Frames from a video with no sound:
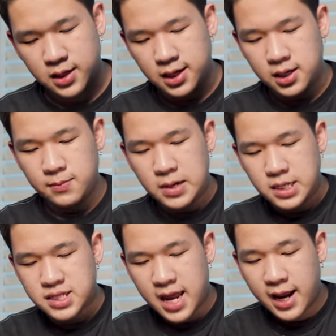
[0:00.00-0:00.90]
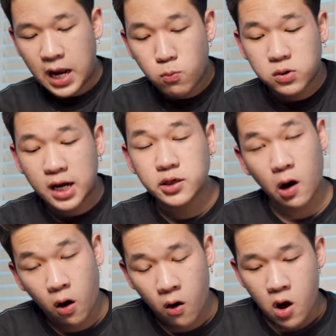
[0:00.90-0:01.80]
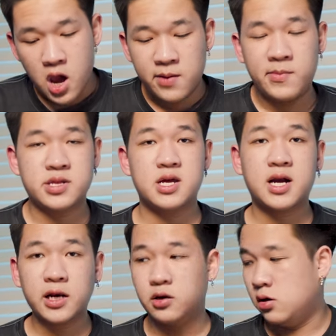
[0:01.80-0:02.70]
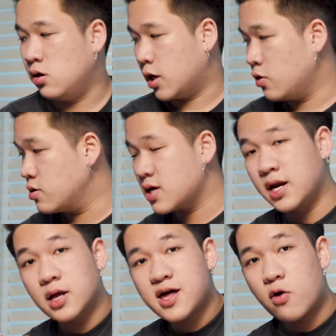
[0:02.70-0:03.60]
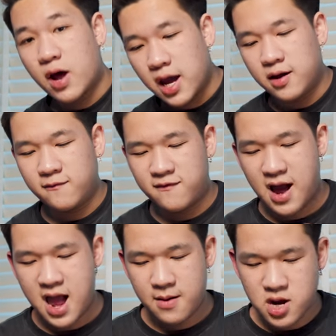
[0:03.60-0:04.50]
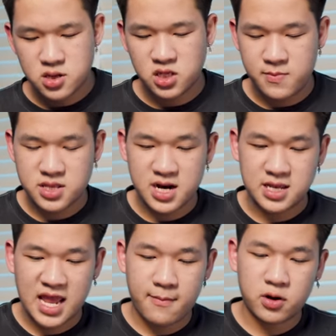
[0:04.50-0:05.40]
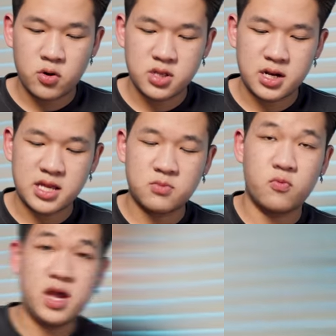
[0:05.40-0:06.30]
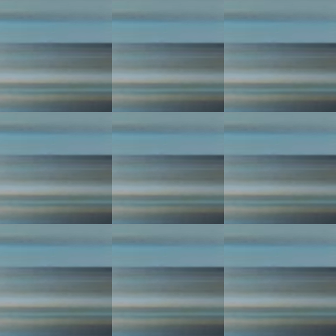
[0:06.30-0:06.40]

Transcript: thì mình sẽ không cắt nó, mình sẽ cắt nó ở cái đôi giày đằng sau này. Và bây giờ thì mình sẽ để tạm đôi giày này sang một bên.